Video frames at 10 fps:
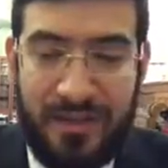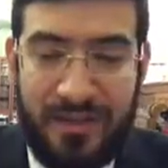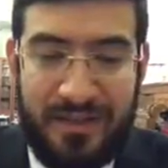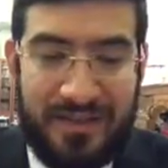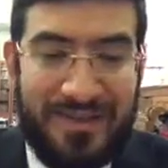
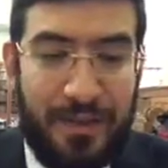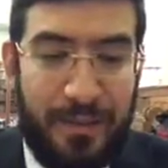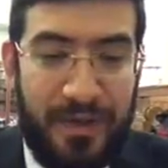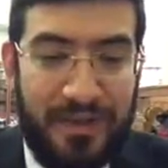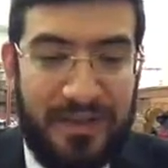есть
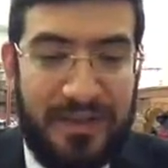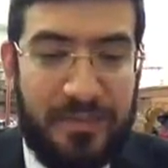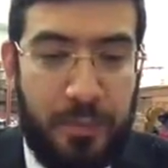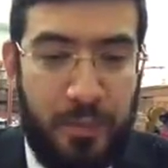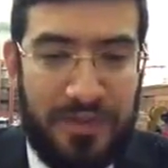запрет
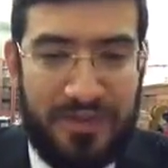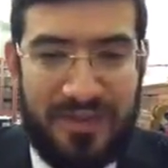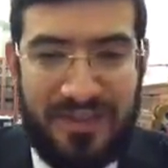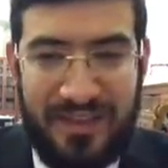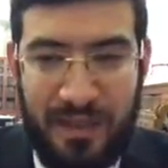
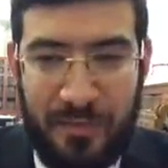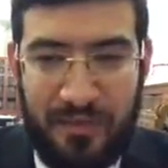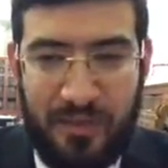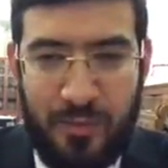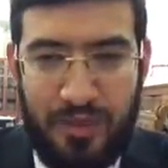использовать
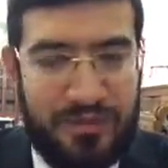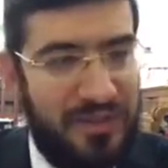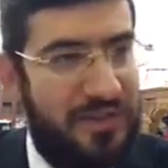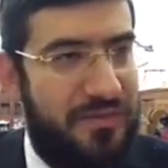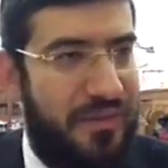храмовое имущество
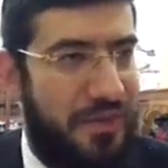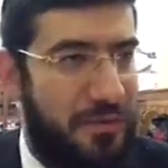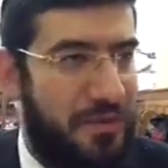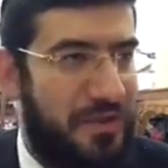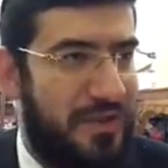для своих
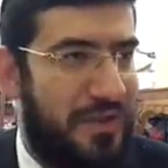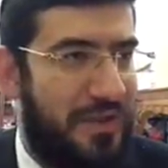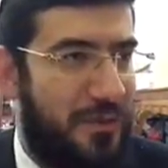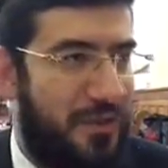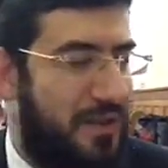нужд. Человек,
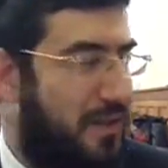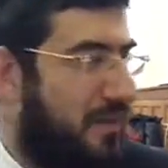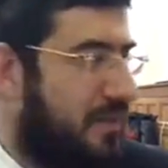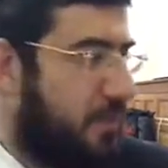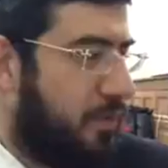который
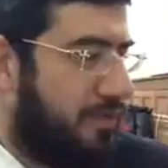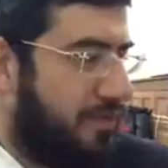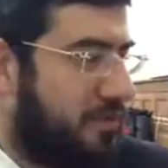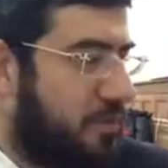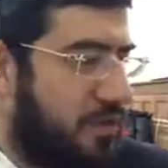
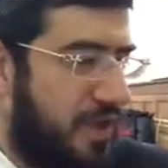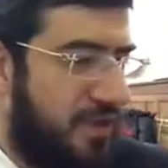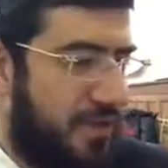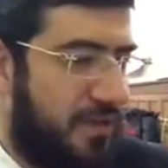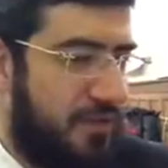использовал
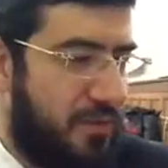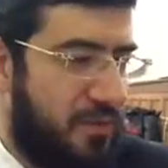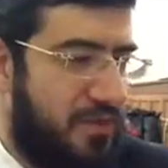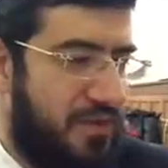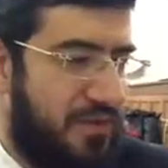случайно храмовое
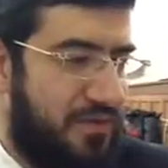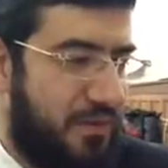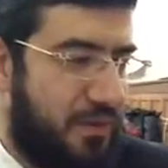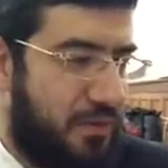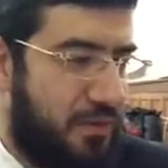имущество для
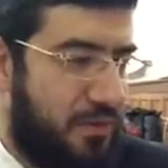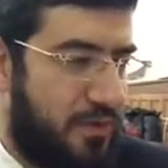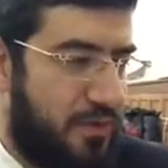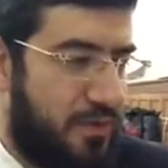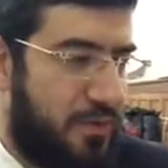своих нужд,
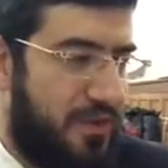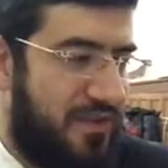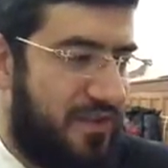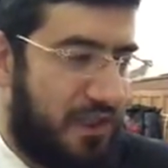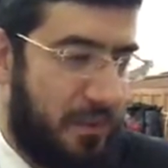он должен
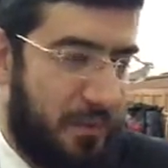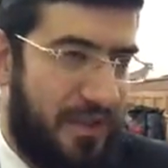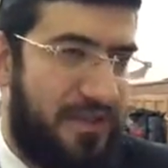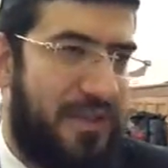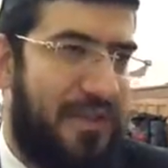принести
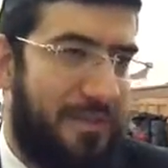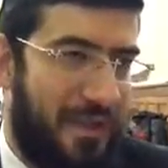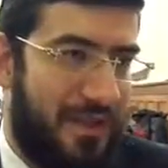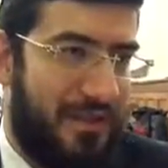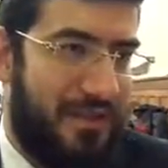жертвоприношение
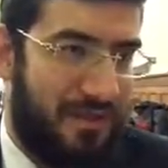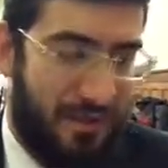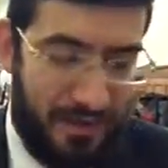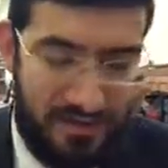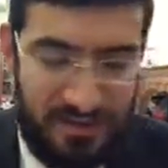Мейла,
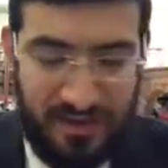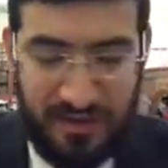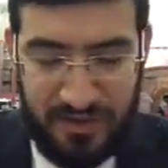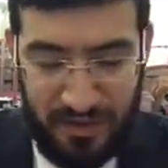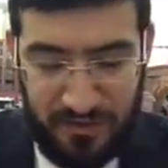
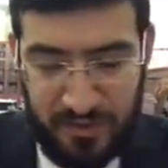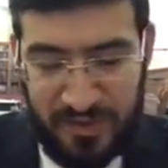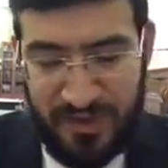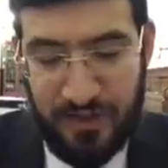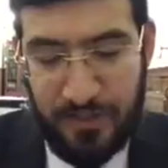грехочистительную жертву
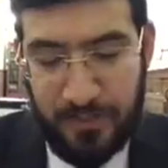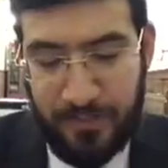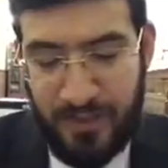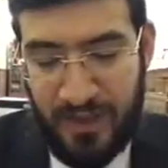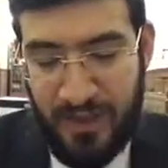специальную.
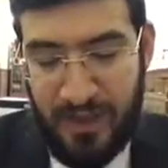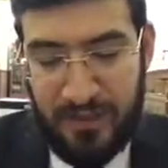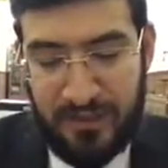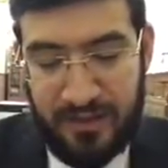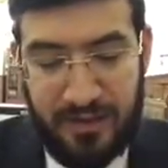
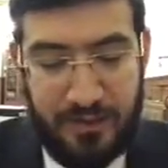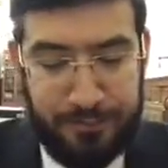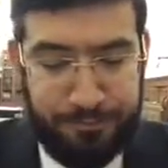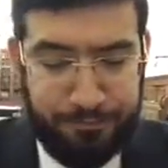Так э,